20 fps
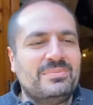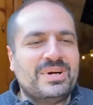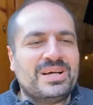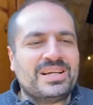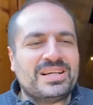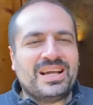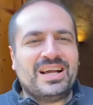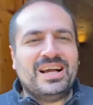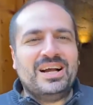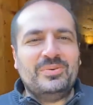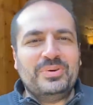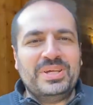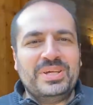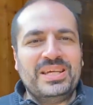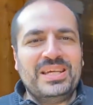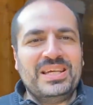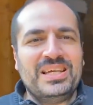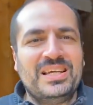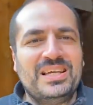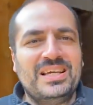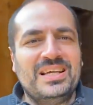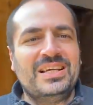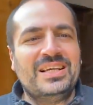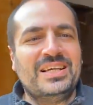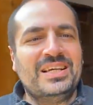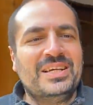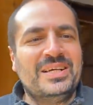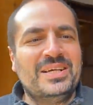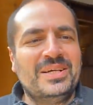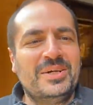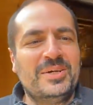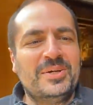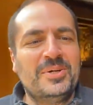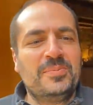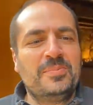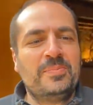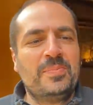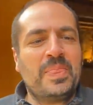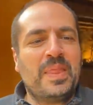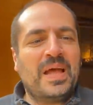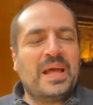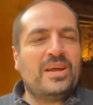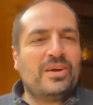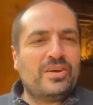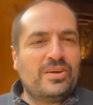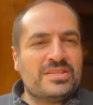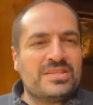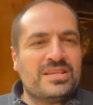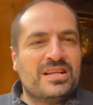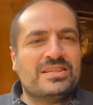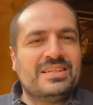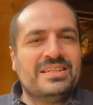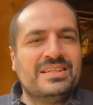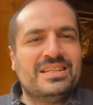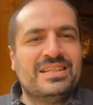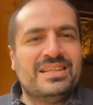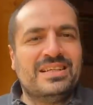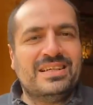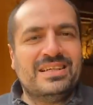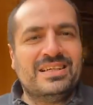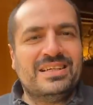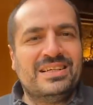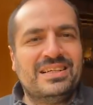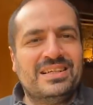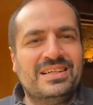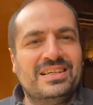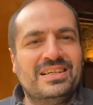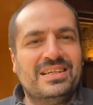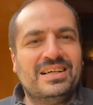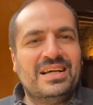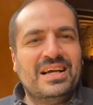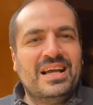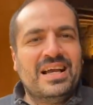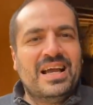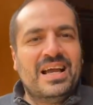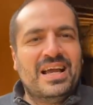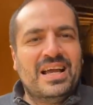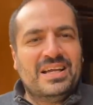مارك غاوي انا كونسلتنت ل